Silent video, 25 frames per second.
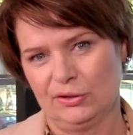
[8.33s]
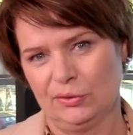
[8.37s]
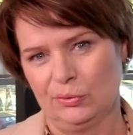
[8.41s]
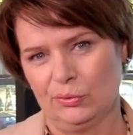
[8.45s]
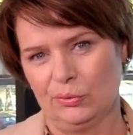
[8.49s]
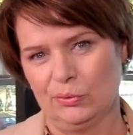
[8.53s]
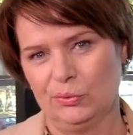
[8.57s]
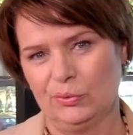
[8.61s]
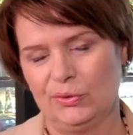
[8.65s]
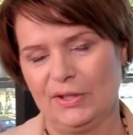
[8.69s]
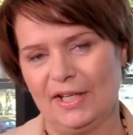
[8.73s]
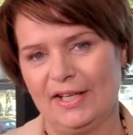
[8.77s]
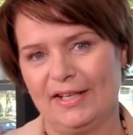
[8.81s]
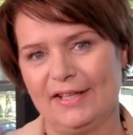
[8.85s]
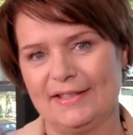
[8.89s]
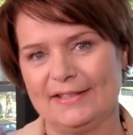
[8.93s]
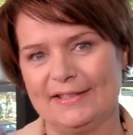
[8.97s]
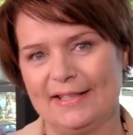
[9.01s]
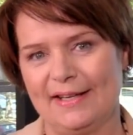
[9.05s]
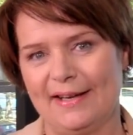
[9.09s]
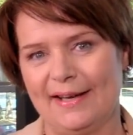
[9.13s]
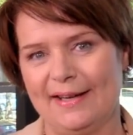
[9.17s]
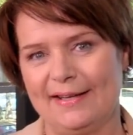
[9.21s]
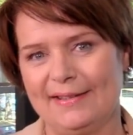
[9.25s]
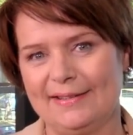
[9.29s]
Corona hat
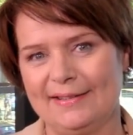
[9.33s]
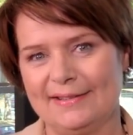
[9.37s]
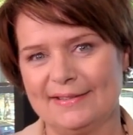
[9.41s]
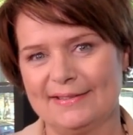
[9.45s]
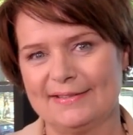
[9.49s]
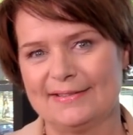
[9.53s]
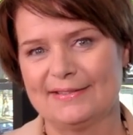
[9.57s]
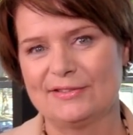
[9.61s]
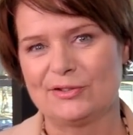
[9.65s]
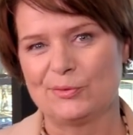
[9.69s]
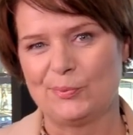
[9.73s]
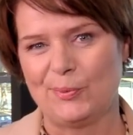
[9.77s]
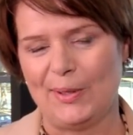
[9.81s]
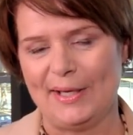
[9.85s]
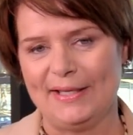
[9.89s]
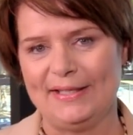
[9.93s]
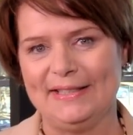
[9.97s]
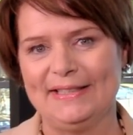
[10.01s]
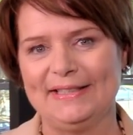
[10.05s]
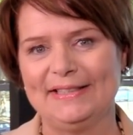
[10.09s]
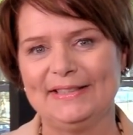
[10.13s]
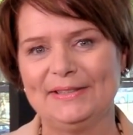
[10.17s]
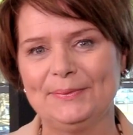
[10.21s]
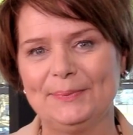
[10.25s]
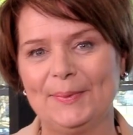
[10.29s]
ja einiges zum
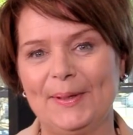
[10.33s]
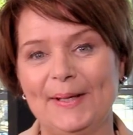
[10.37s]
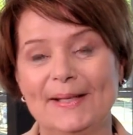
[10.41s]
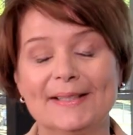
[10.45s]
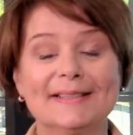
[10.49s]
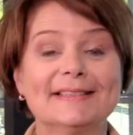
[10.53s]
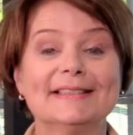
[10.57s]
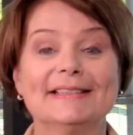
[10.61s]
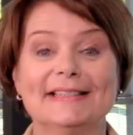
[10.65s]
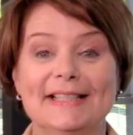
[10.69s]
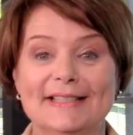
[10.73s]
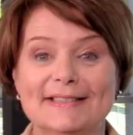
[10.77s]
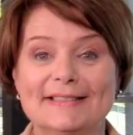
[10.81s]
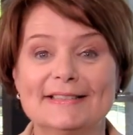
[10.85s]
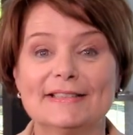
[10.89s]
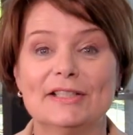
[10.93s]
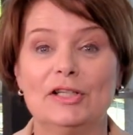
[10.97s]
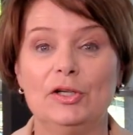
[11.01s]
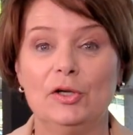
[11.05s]
Erliegen gebracht. Jetzt